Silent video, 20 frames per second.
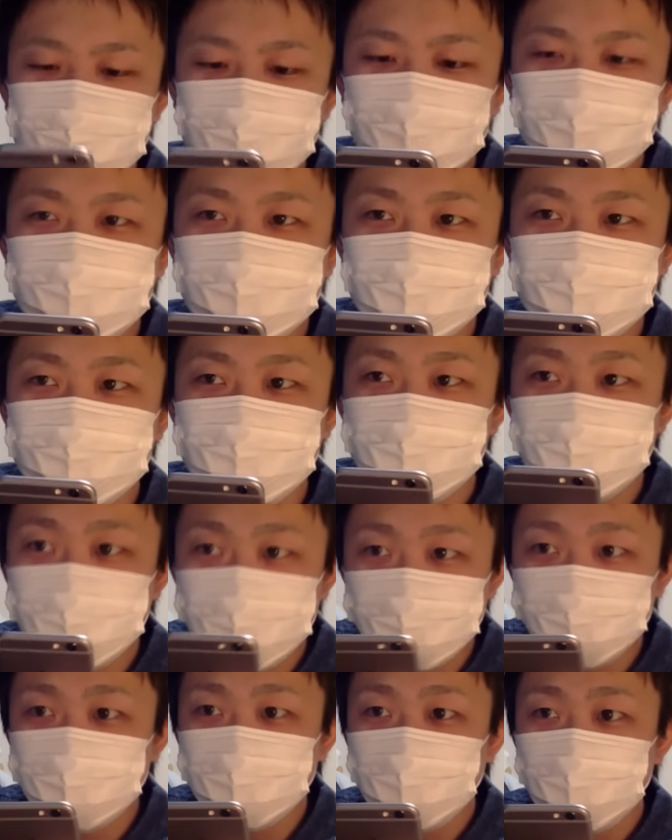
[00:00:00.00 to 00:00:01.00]
上がんない。
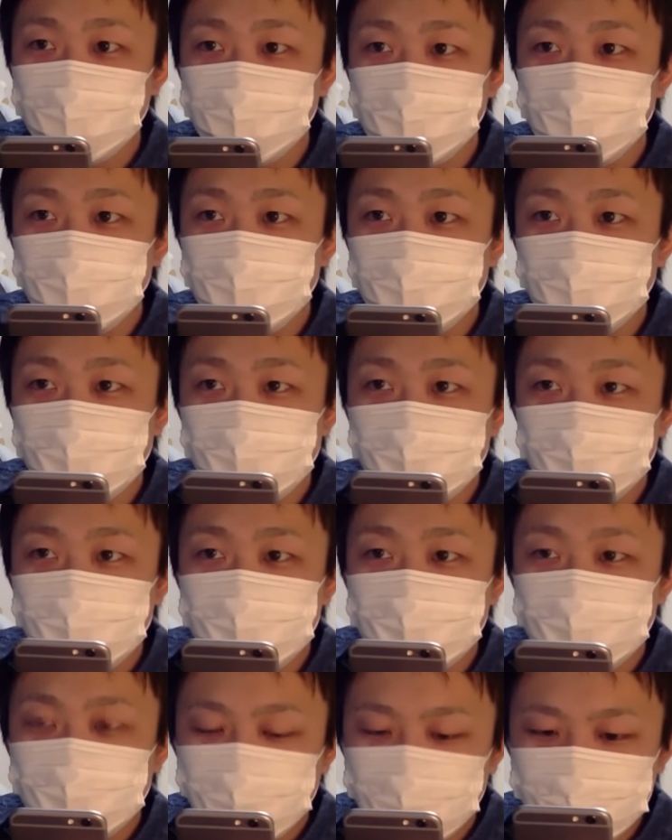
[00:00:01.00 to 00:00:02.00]
うん。
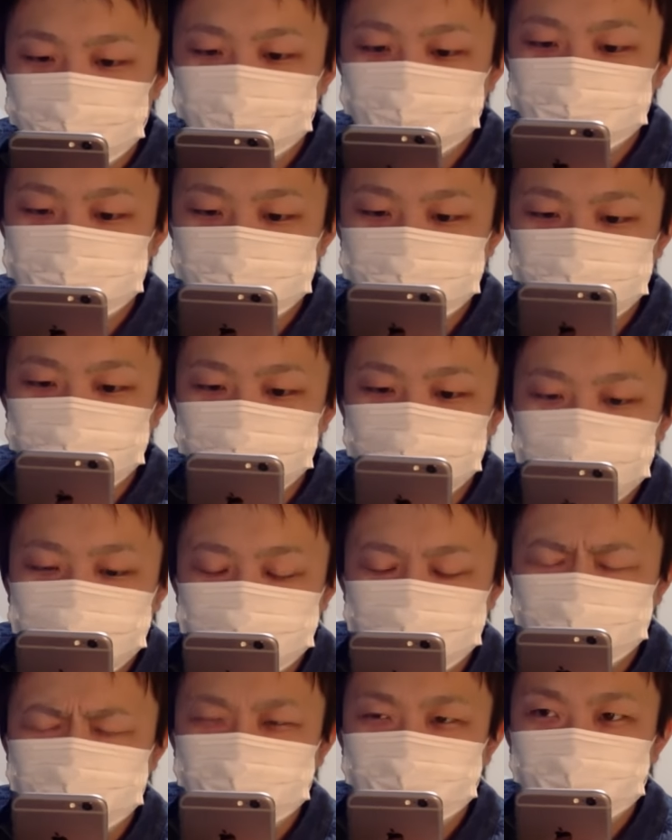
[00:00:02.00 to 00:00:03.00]
はい。
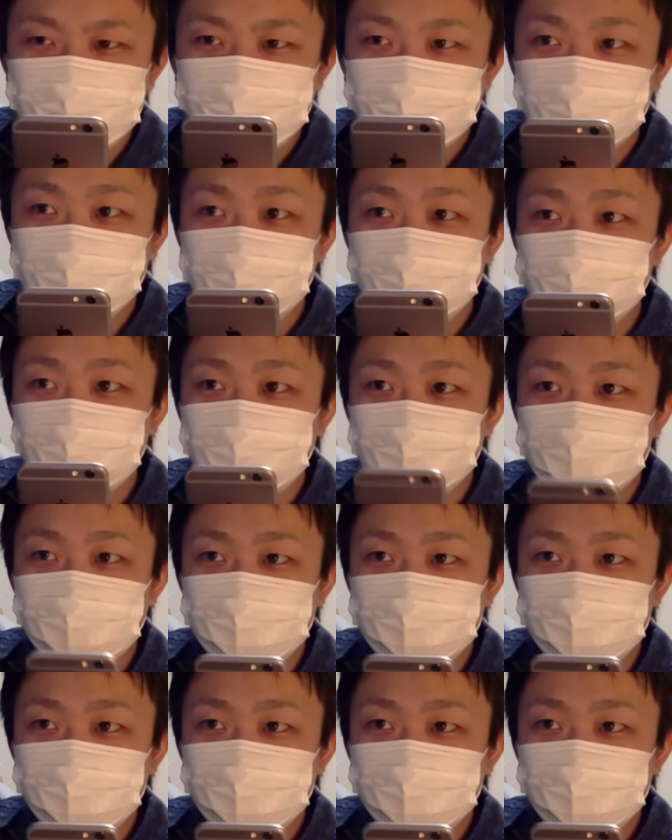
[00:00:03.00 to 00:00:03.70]
解